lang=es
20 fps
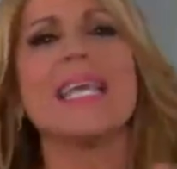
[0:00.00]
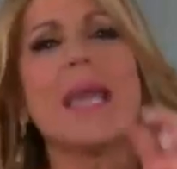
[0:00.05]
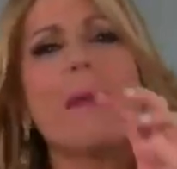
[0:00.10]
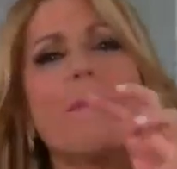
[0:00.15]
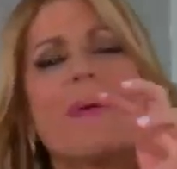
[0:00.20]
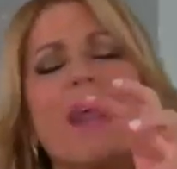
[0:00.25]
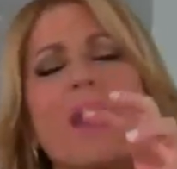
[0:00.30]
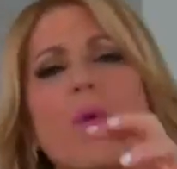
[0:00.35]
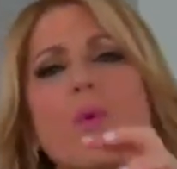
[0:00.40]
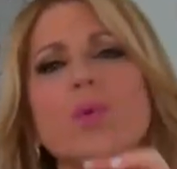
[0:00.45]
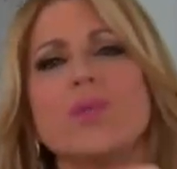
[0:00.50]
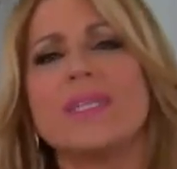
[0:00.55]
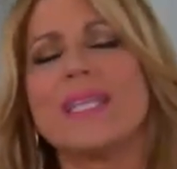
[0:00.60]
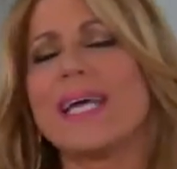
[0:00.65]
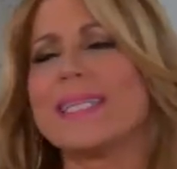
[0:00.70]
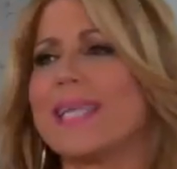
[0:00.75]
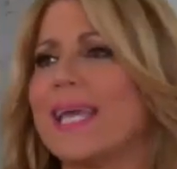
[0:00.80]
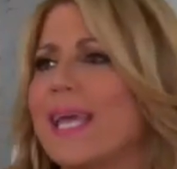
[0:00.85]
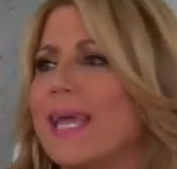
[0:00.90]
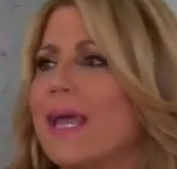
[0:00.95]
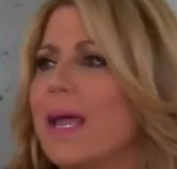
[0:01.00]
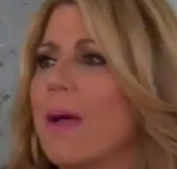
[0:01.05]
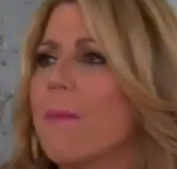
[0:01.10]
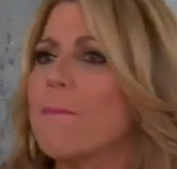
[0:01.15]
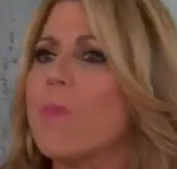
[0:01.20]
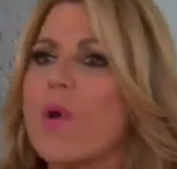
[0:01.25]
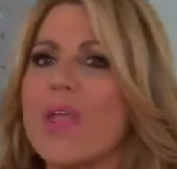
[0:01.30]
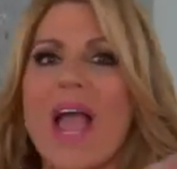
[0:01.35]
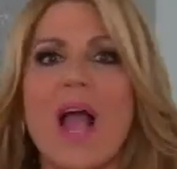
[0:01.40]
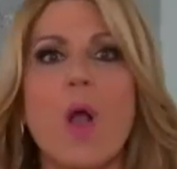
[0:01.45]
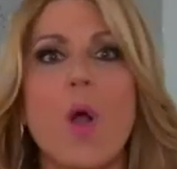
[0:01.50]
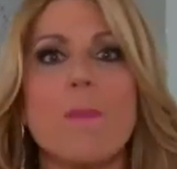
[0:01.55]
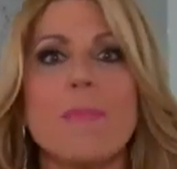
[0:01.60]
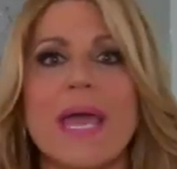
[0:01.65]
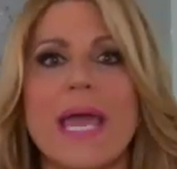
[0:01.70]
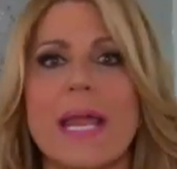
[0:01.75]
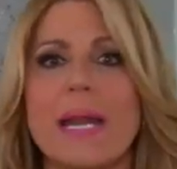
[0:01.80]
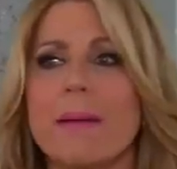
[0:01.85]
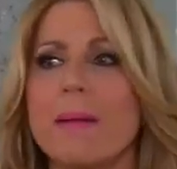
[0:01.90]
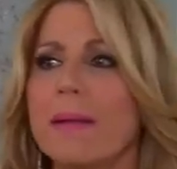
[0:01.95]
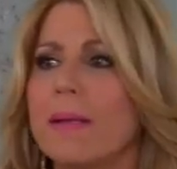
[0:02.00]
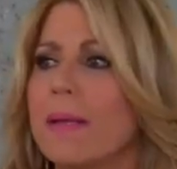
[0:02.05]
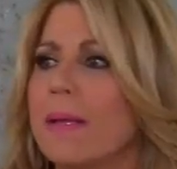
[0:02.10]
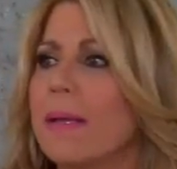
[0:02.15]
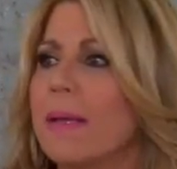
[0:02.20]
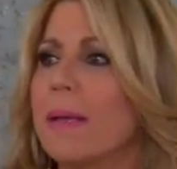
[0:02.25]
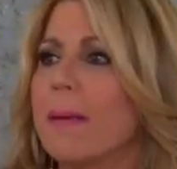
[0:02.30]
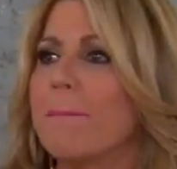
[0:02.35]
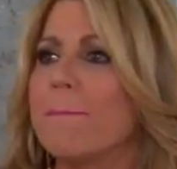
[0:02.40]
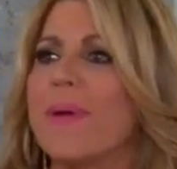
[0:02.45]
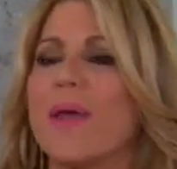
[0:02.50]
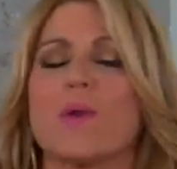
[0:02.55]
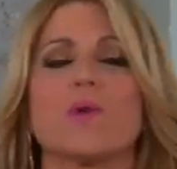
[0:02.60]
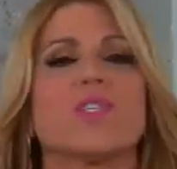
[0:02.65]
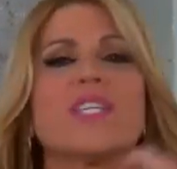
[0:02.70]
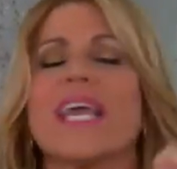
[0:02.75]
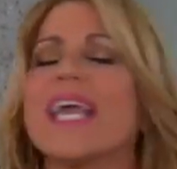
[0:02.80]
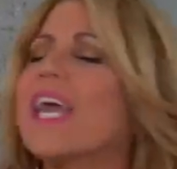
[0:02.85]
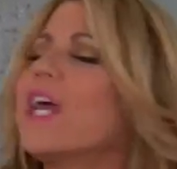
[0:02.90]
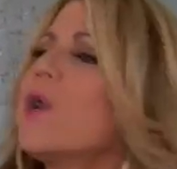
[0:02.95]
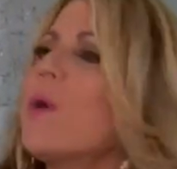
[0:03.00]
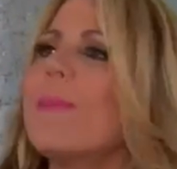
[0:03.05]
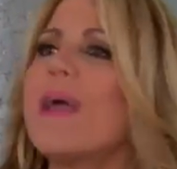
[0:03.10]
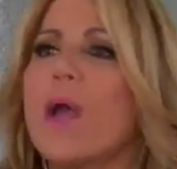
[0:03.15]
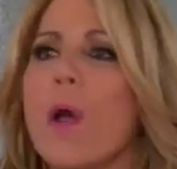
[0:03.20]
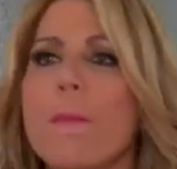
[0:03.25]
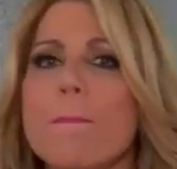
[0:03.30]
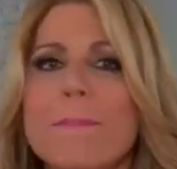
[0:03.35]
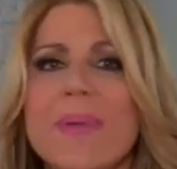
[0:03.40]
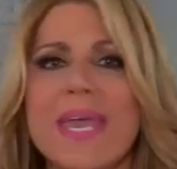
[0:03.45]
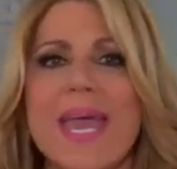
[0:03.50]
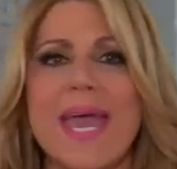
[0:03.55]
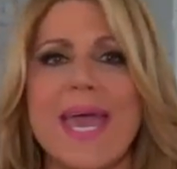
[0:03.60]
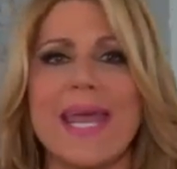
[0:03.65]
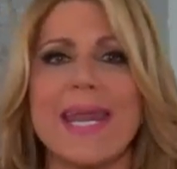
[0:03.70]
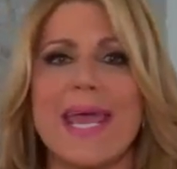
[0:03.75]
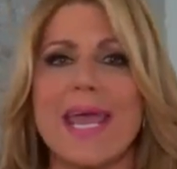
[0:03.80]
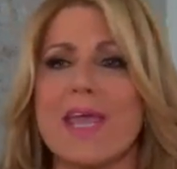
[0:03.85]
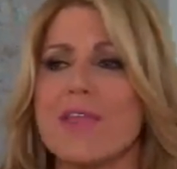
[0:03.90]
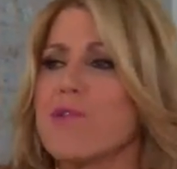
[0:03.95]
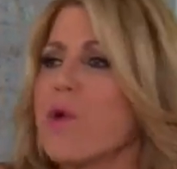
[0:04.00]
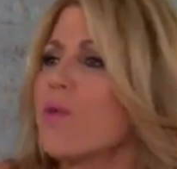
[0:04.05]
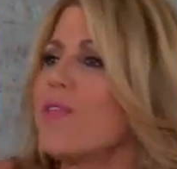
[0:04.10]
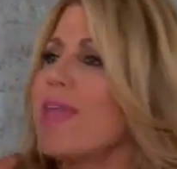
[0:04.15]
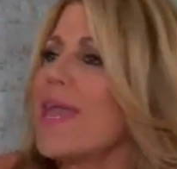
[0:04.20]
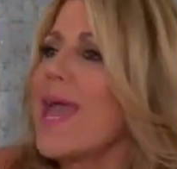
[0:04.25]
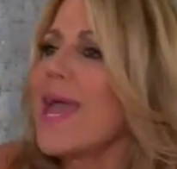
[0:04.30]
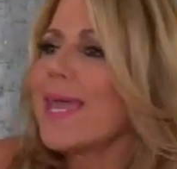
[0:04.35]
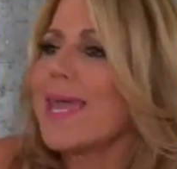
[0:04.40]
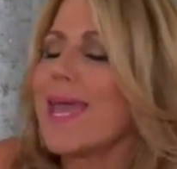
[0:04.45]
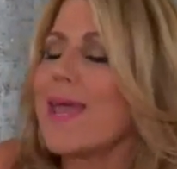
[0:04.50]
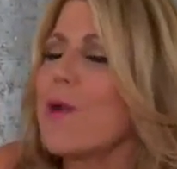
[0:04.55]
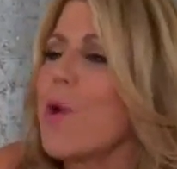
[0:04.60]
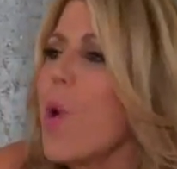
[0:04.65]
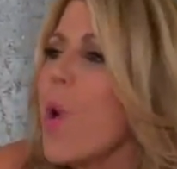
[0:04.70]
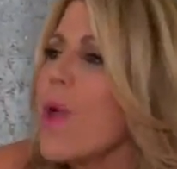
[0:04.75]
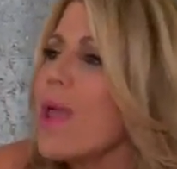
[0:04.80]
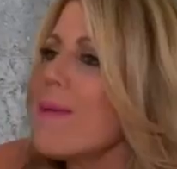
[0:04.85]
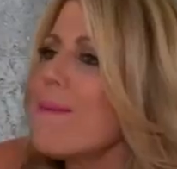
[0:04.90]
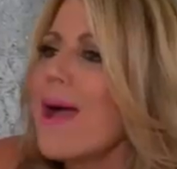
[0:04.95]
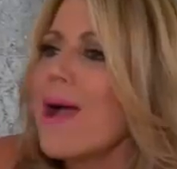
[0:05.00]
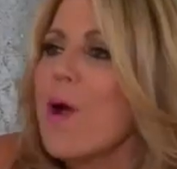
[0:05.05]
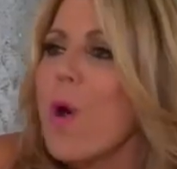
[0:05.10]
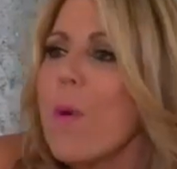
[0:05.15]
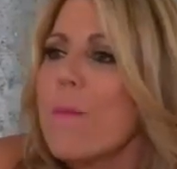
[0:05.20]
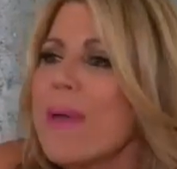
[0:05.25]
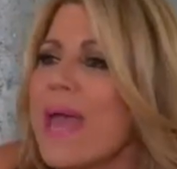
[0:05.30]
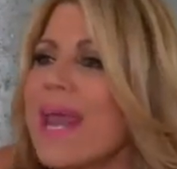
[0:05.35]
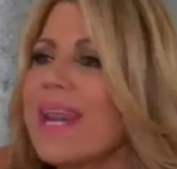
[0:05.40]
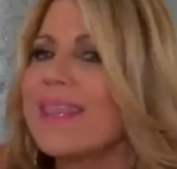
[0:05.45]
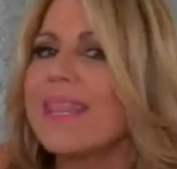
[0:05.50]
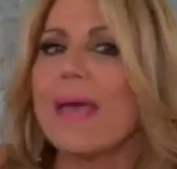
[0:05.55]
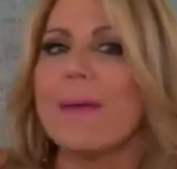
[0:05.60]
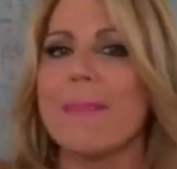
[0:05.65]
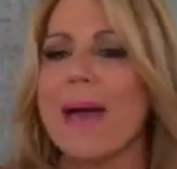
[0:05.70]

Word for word: que pregúntate, voy a comer, pero sé que no me conviene. Yo dije que no iba a comer de